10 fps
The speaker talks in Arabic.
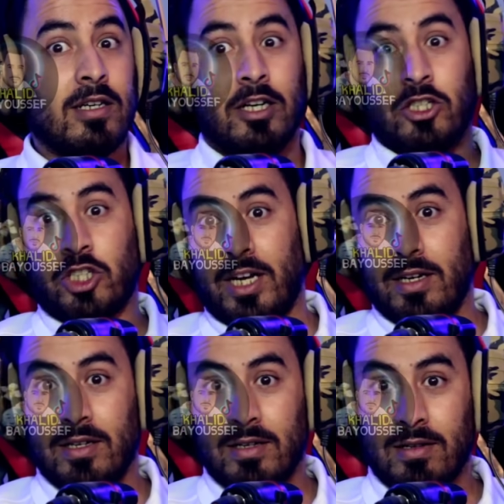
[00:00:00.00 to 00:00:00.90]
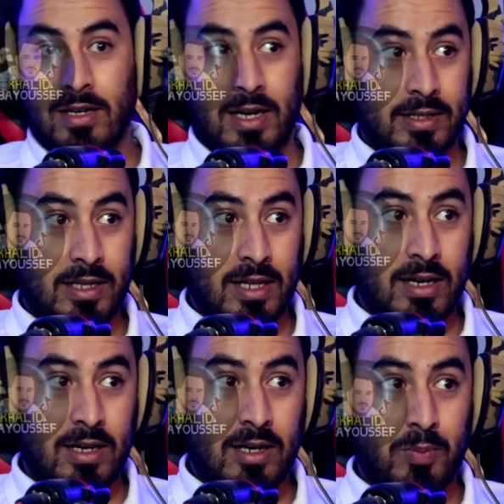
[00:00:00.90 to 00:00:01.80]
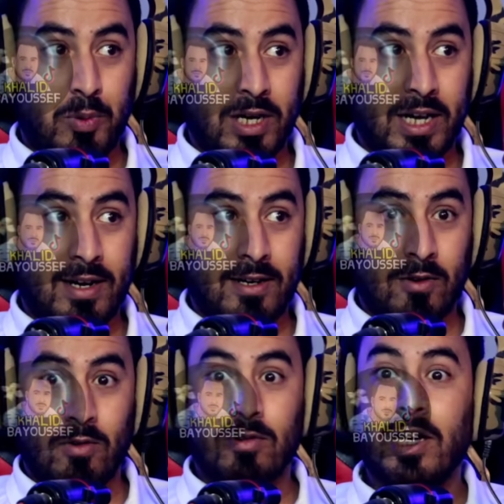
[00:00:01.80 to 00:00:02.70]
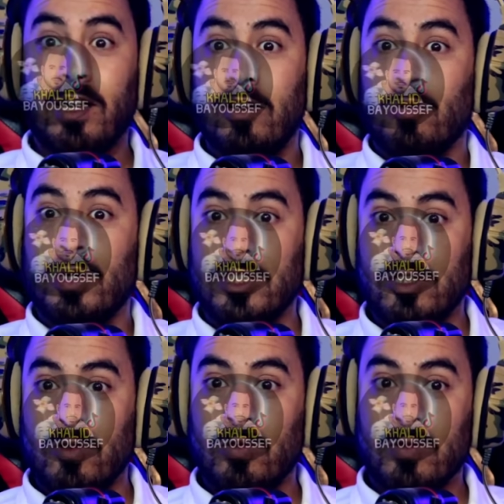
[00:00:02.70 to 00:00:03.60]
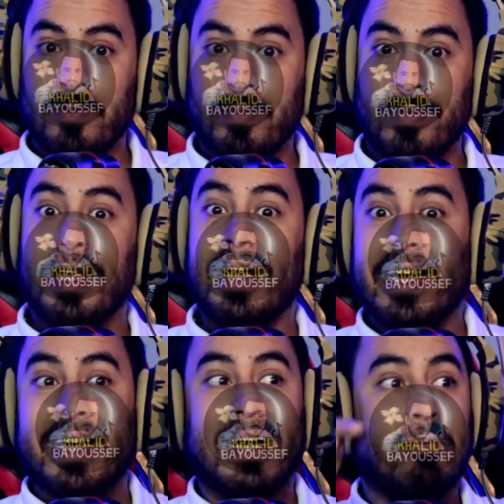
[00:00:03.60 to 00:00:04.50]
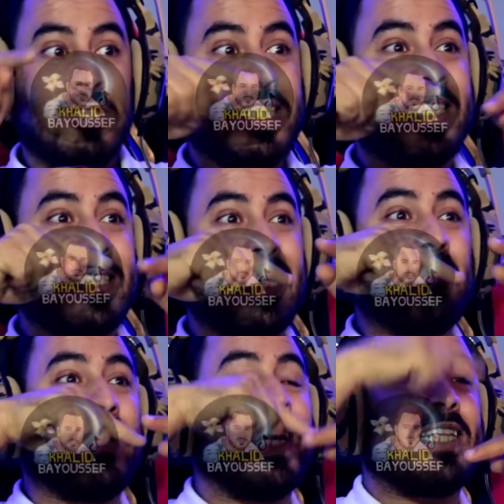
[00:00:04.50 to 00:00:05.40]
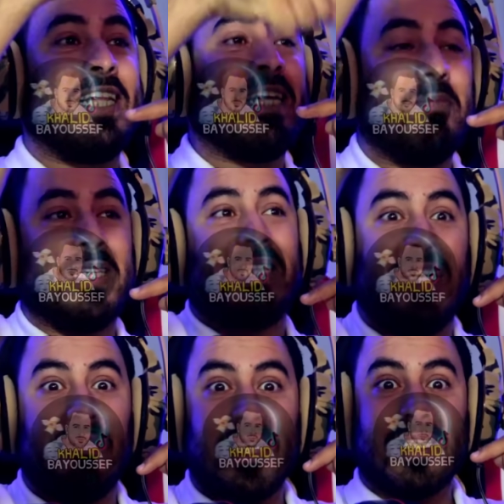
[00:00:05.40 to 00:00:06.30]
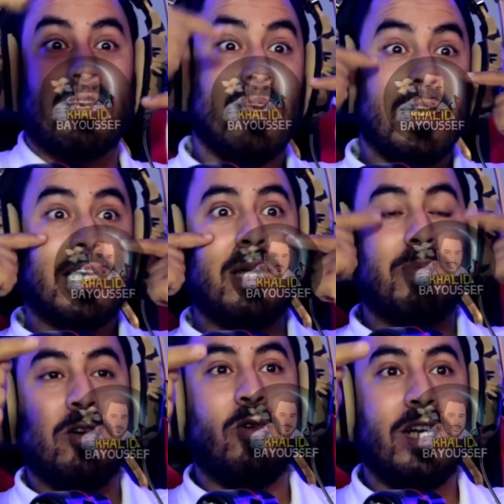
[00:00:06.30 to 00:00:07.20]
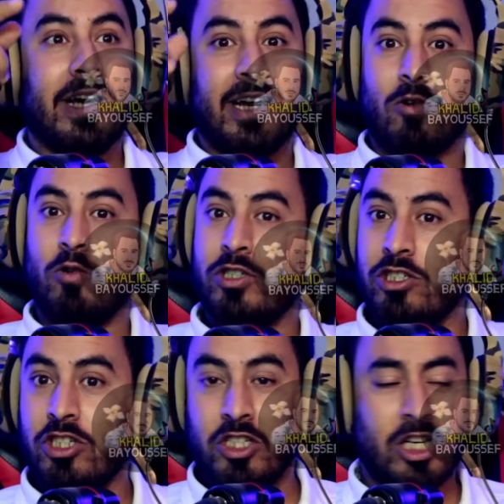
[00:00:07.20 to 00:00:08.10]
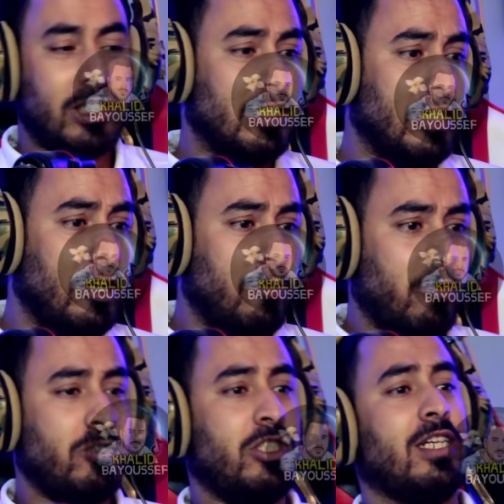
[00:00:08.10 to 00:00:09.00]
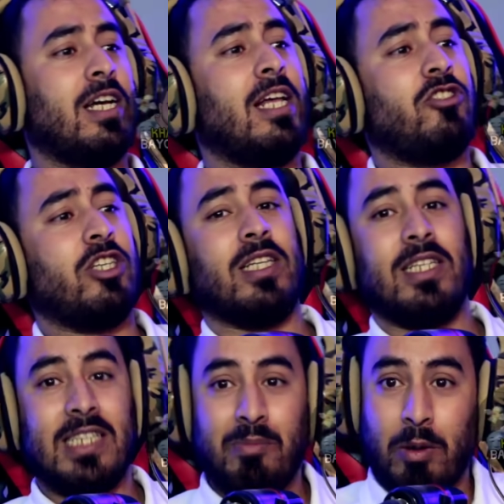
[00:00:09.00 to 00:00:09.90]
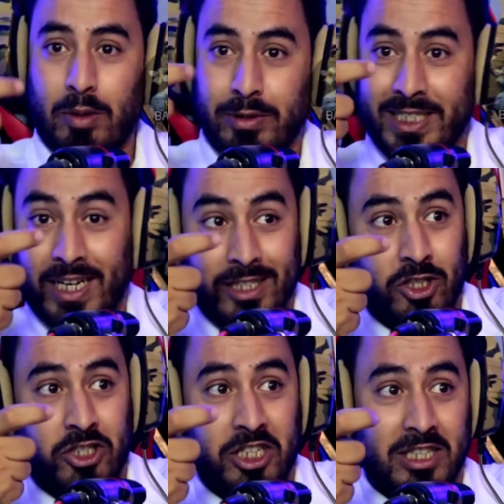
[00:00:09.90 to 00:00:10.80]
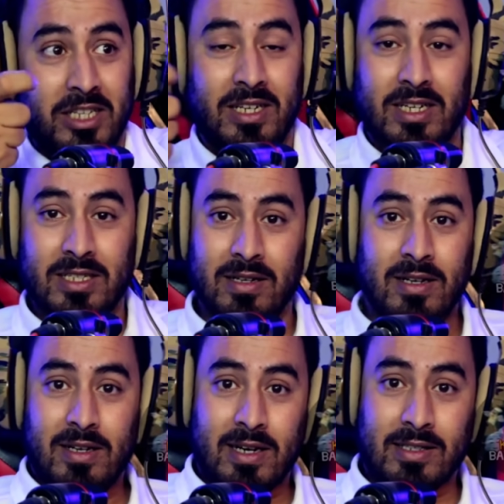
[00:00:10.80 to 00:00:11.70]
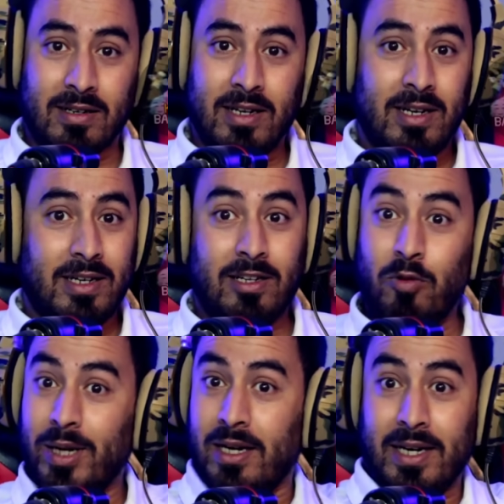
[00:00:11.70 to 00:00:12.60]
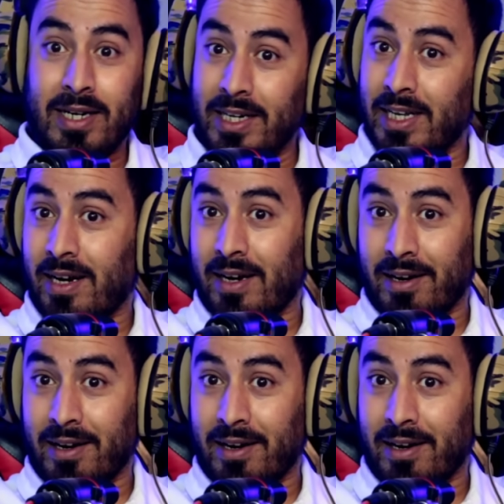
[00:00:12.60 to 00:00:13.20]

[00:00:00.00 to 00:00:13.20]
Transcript: رجع لعند البوليخاريو قال لهم اجيو راه مشيت حتى بقات ليا 200 متر كيبانوا ليا راه كلشي شاشات التليفون شي غاز شي كذا زعما ما مستعدينش شادين النت هذا لان هما لان حنا راه